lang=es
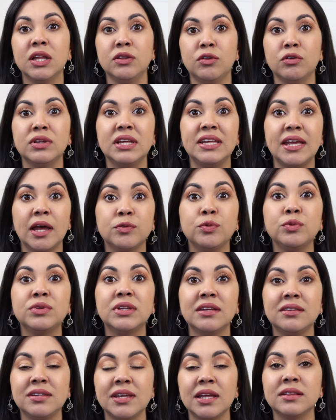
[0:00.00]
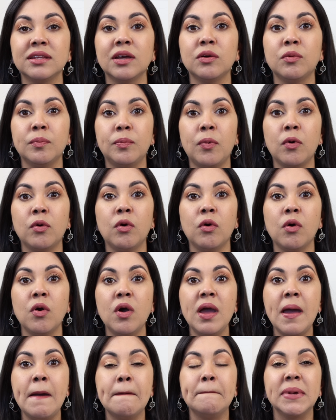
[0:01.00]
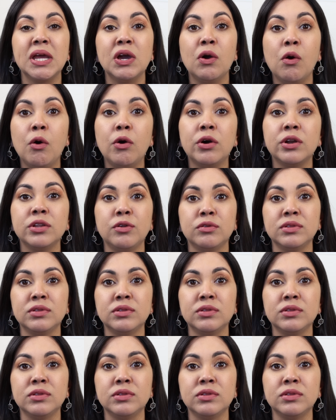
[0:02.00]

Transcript: donde ya tú te sientes un poco mejor,